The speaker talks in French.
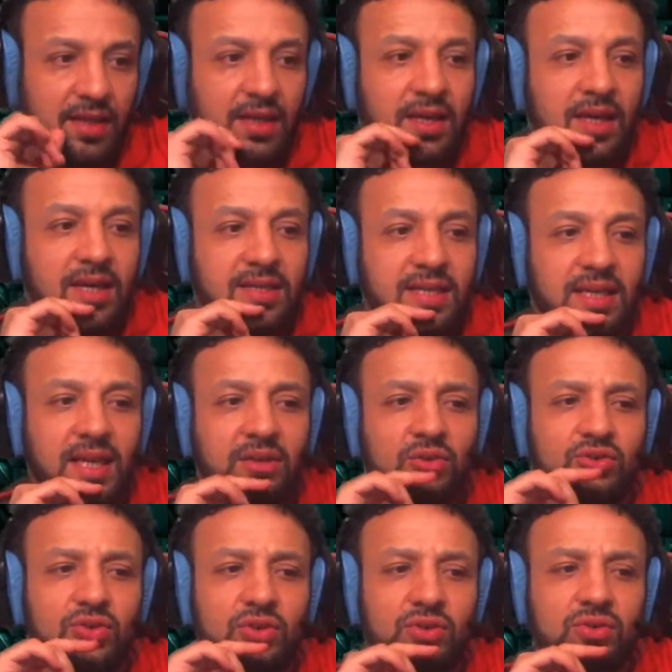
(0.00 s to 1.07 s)
Et c'est quelque
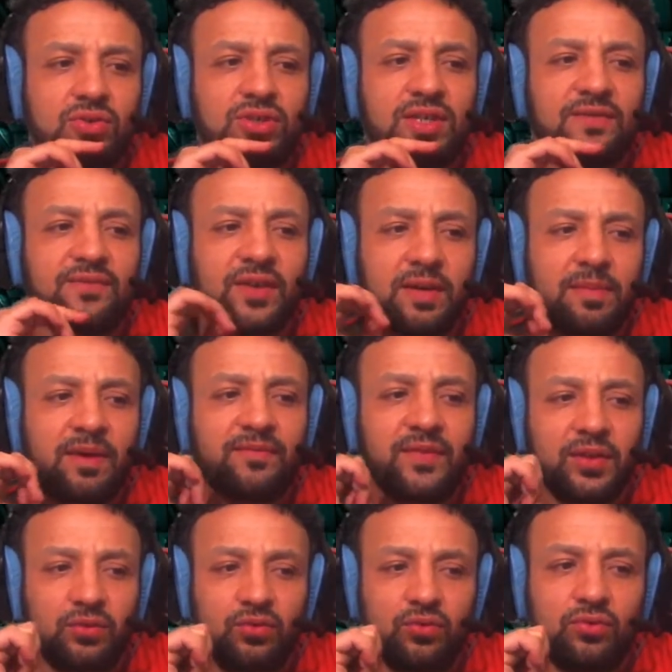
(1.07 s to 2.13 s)
chose que j'ai vraiment
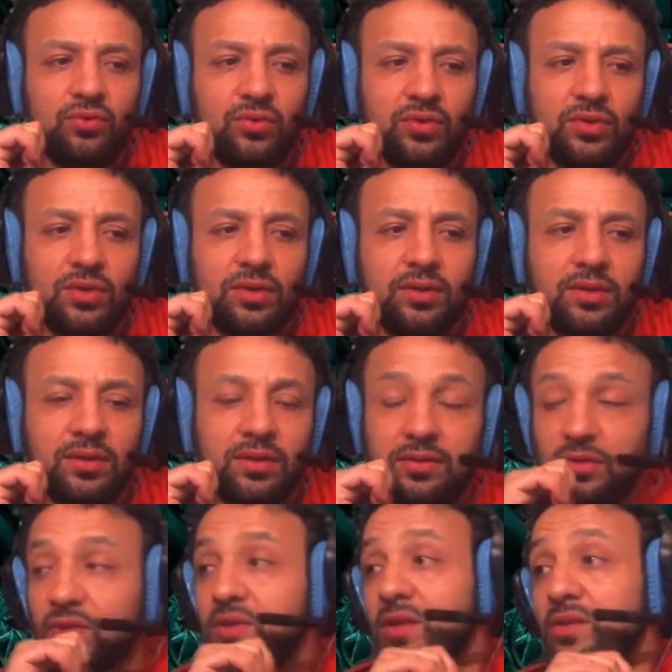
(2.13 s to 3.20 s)
vécu,
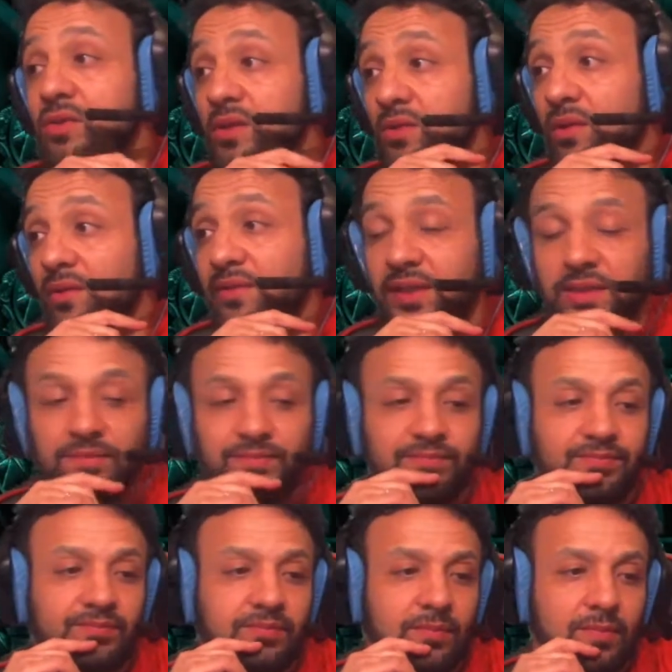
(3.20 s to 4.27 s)
donc c'est une histoire vraie.
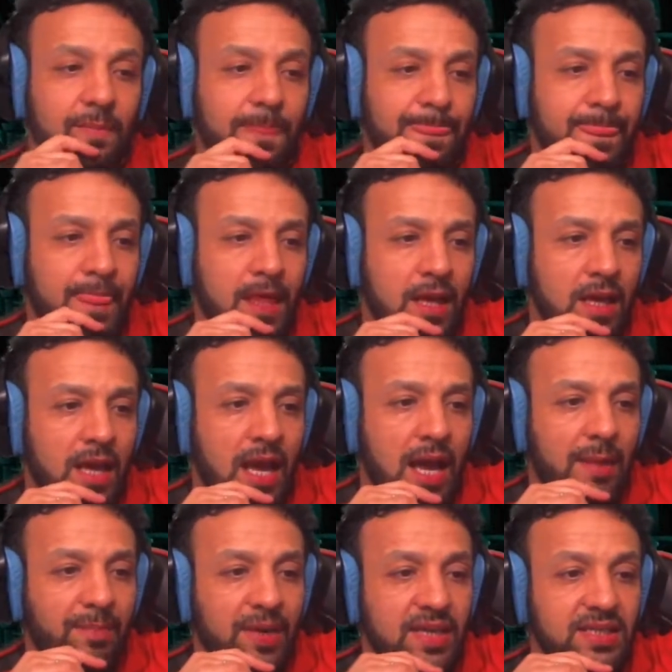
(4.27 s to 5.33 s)

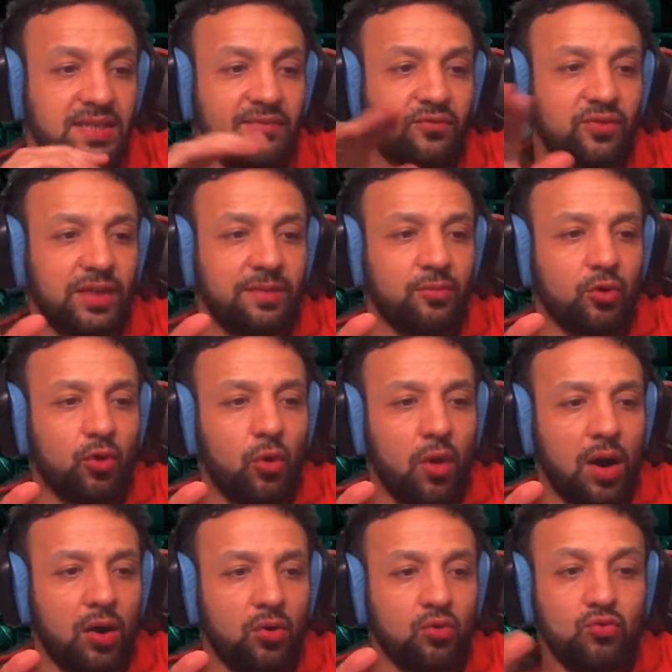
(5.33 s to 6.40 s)
Après, si vous voulez me
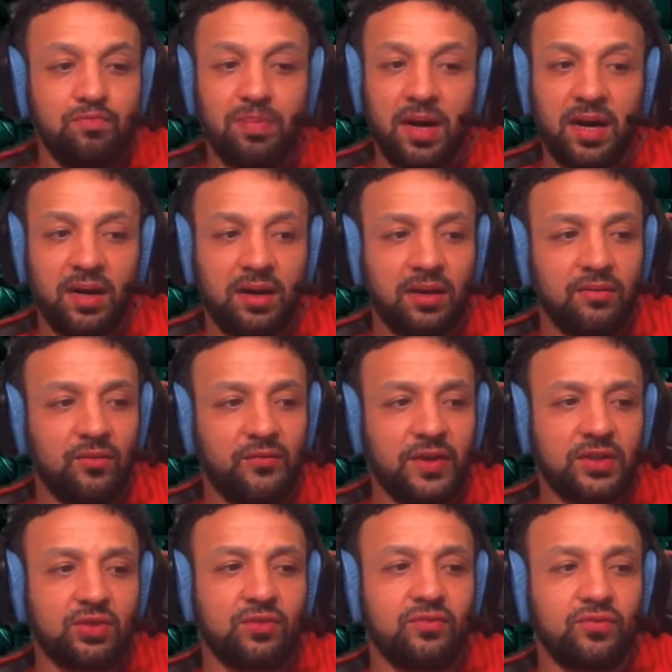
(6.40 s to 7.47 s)
croire ou pas, vous faites
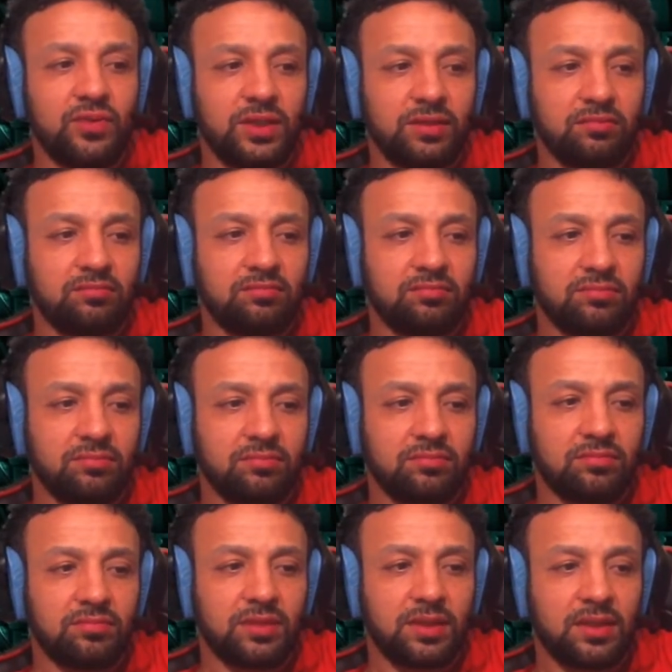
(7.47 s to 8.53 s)
ce que vous voulez.
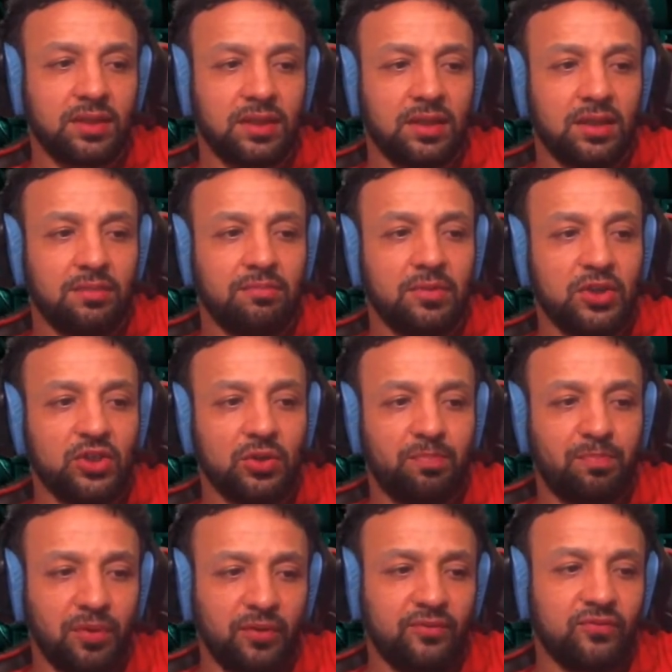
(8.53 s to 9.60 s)
Mais je
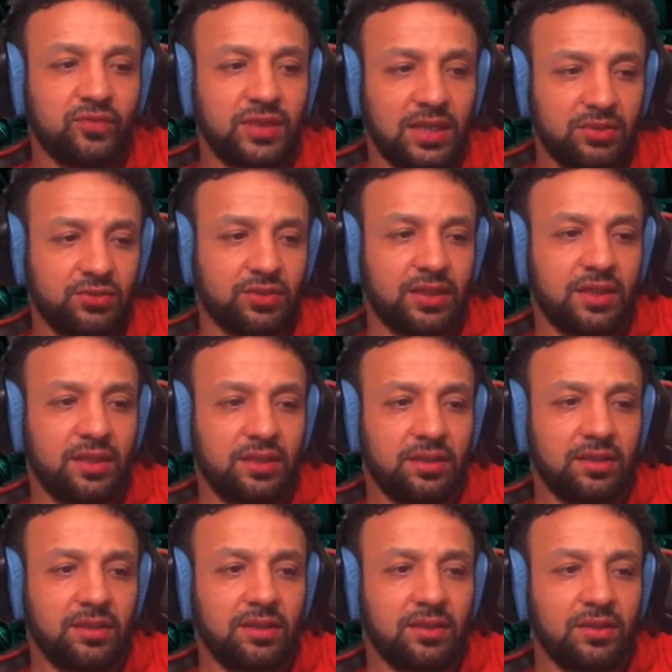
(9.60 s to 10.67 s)
peux vous assurer
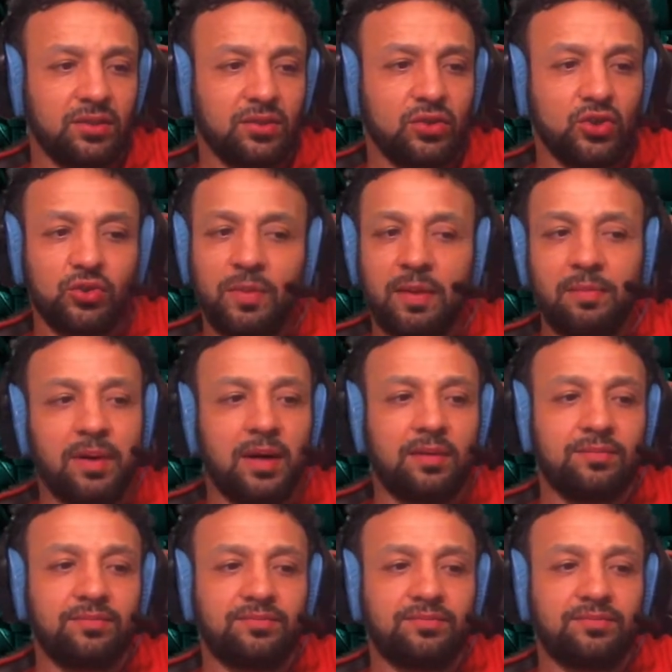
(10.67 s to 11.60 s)
je mens pas.